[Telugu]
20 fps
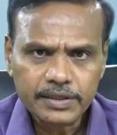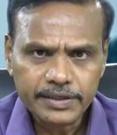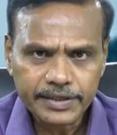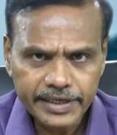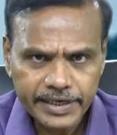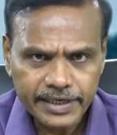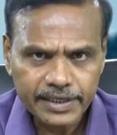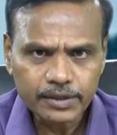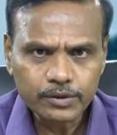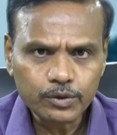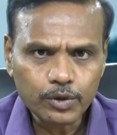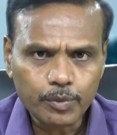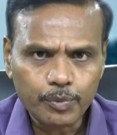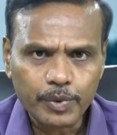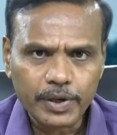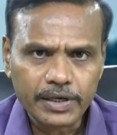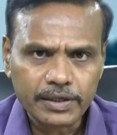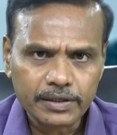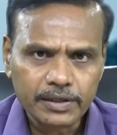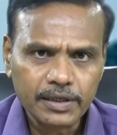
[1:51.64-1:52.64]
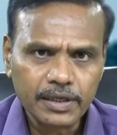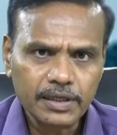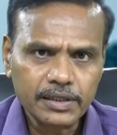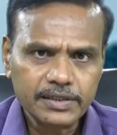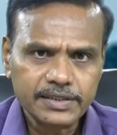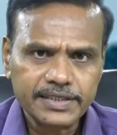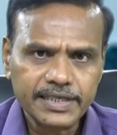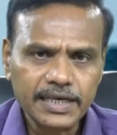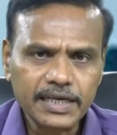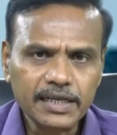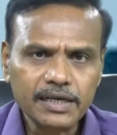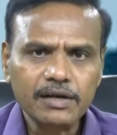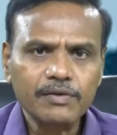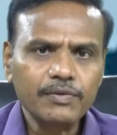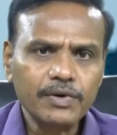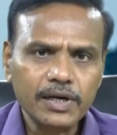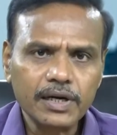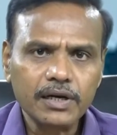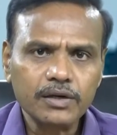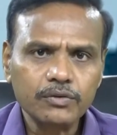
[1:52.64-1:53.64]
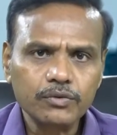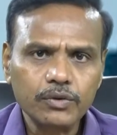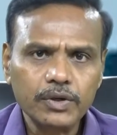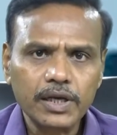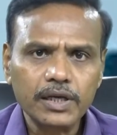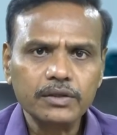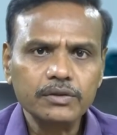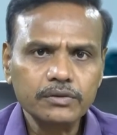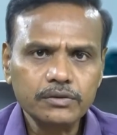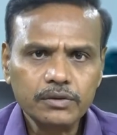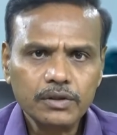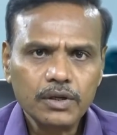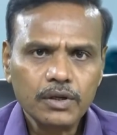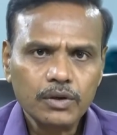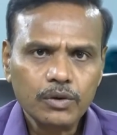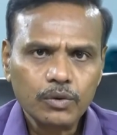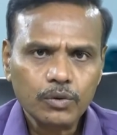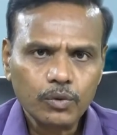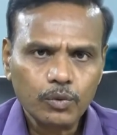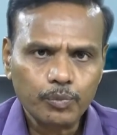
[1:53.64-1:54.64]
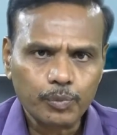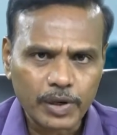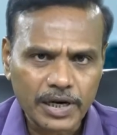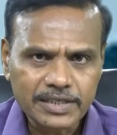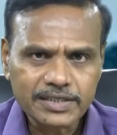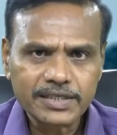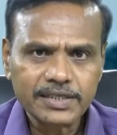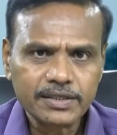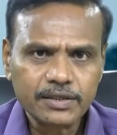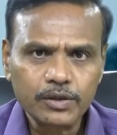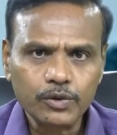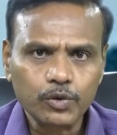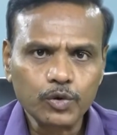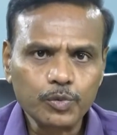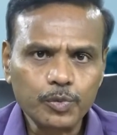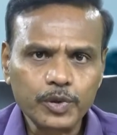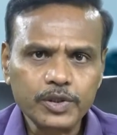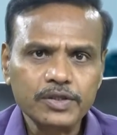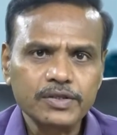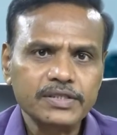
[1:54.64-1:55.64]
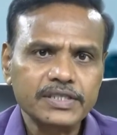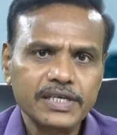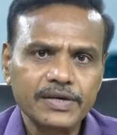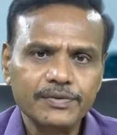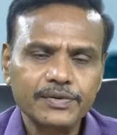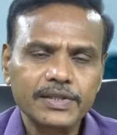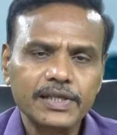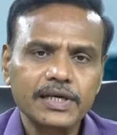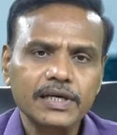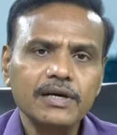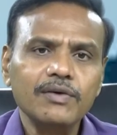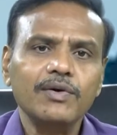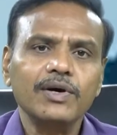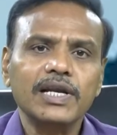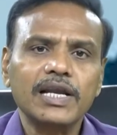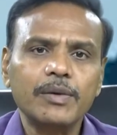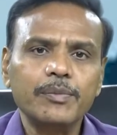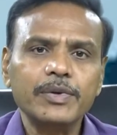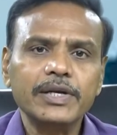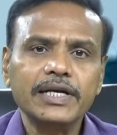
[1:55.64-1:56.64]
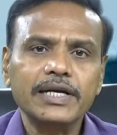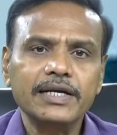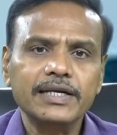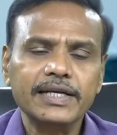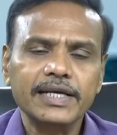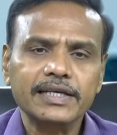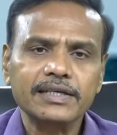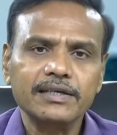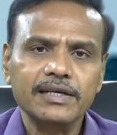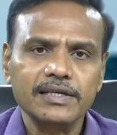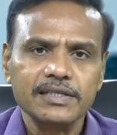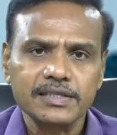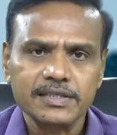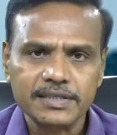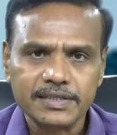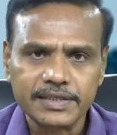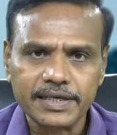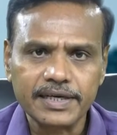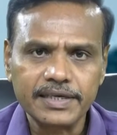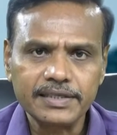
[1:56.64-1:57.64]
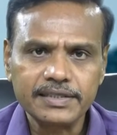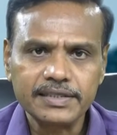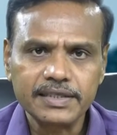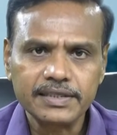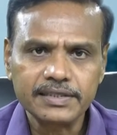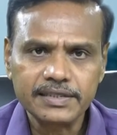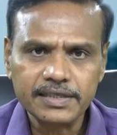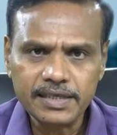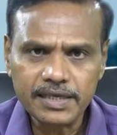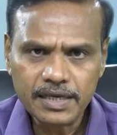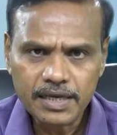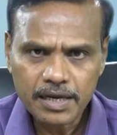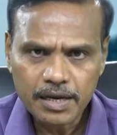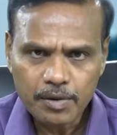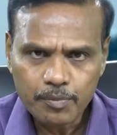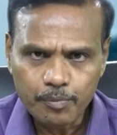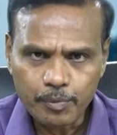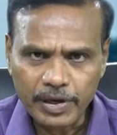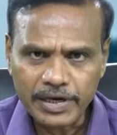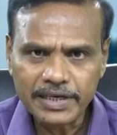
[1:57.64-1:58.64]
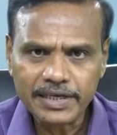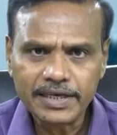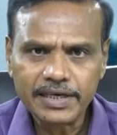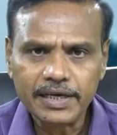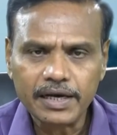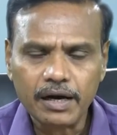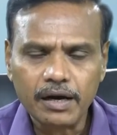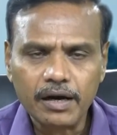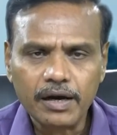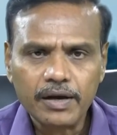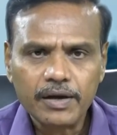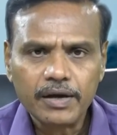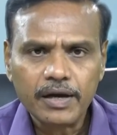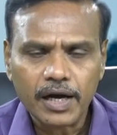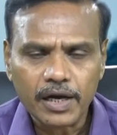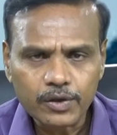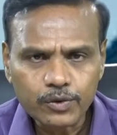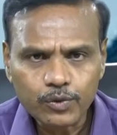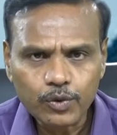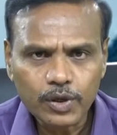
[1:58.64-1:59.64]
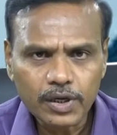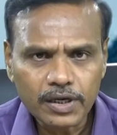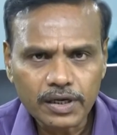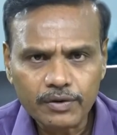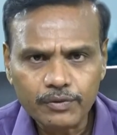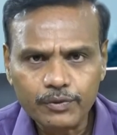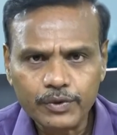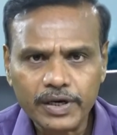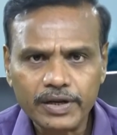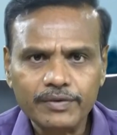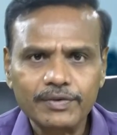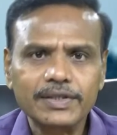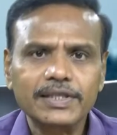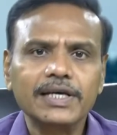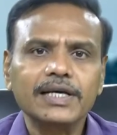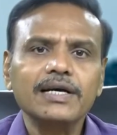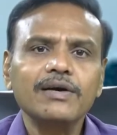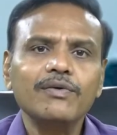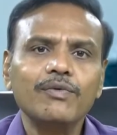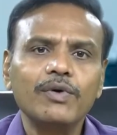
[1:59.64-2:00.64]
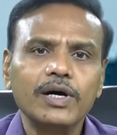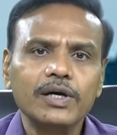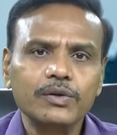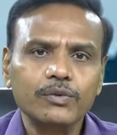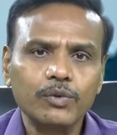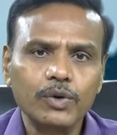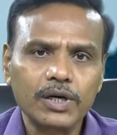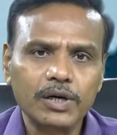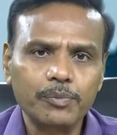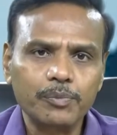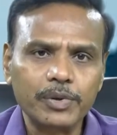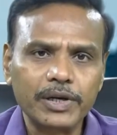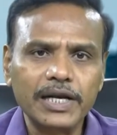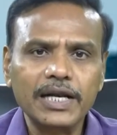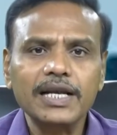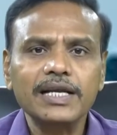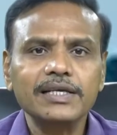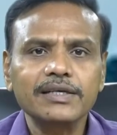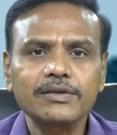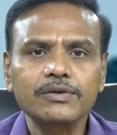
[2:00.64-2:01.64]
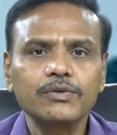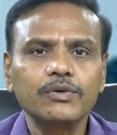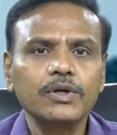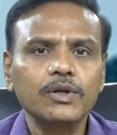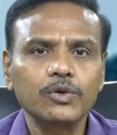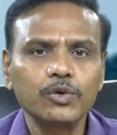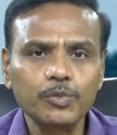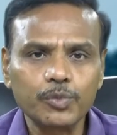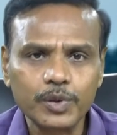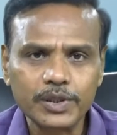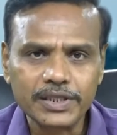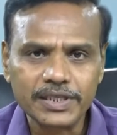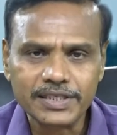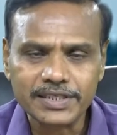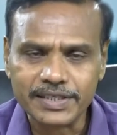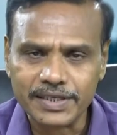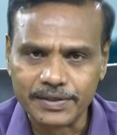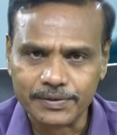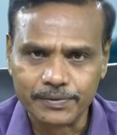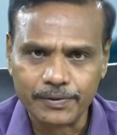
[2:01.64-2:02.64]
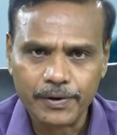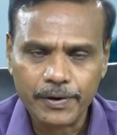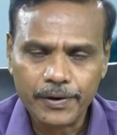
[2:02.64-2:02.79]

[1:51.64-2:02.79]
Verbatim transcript: నీటితో పాటుగా జల రవాణా కూడాను ప్రాజెక్టులు రూపొందించే విధంగా వాళ్ళు అమెరికన్ టెక్నాలజీని స్టడీ చేసి మనకి అనుకూలంగా ఉండే విధంగా వారు ఒక ప్రణాళికను కూడా రూపొందించారు